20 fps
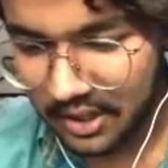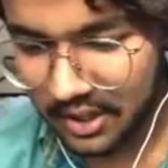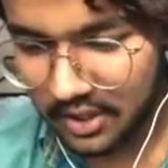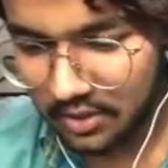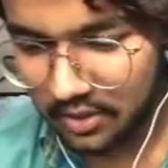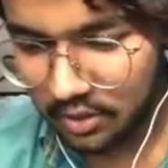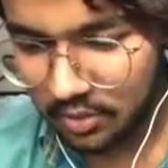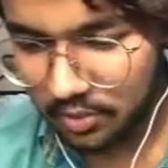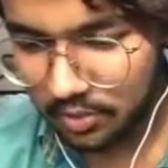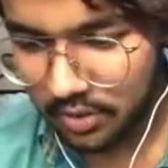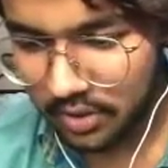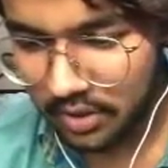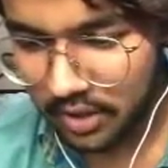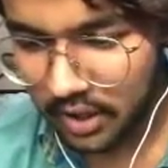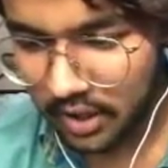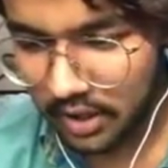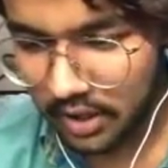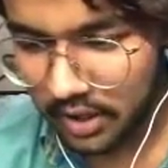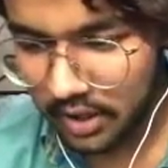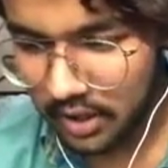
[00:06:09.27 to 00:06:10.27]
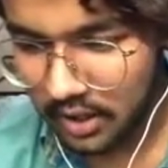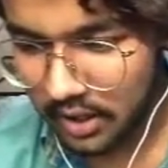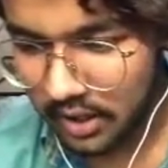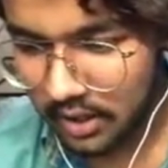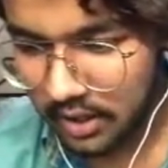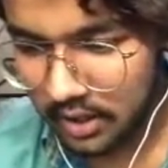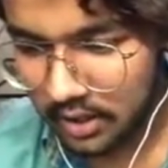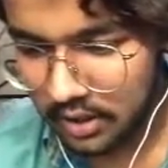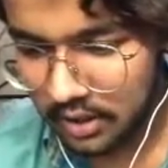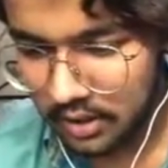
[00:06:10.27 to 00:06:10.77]
घने जोम्बीज आ गए
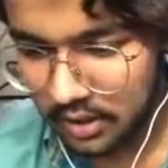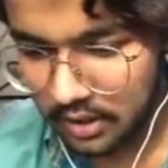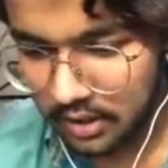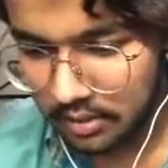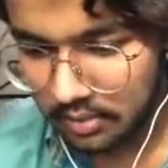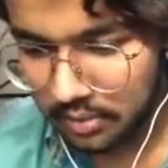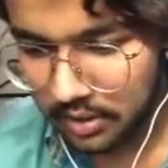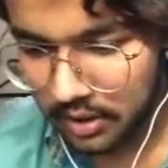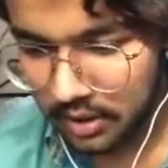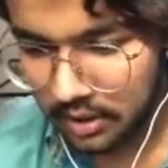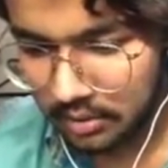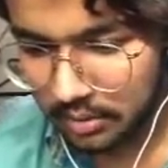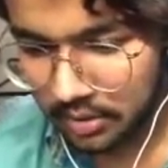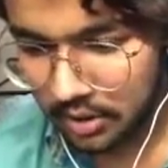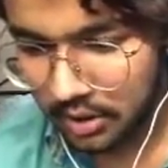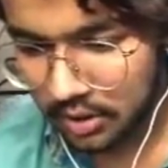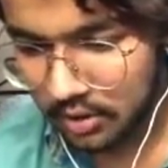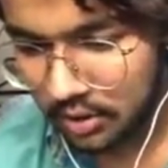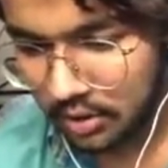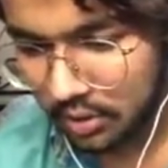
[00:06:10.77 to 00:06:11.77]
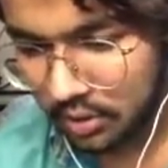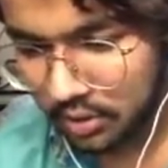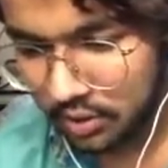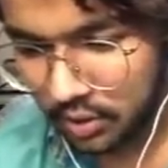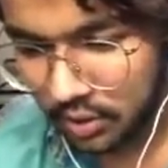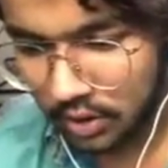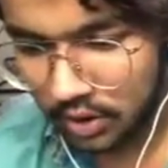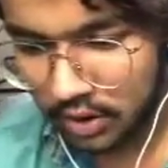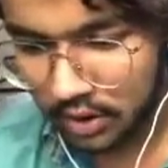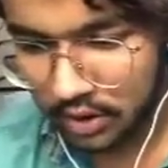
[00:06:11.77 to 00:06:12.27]
घने हाँ भाई हमें ये दे
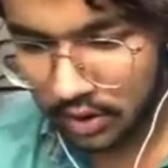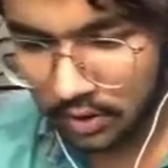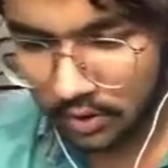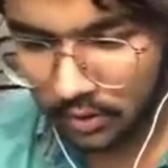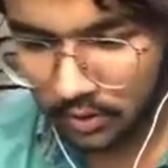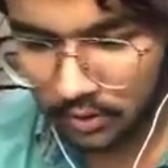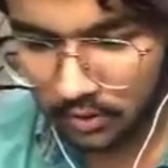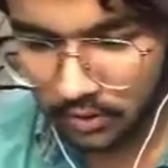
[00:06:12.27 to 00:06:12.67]
दो गन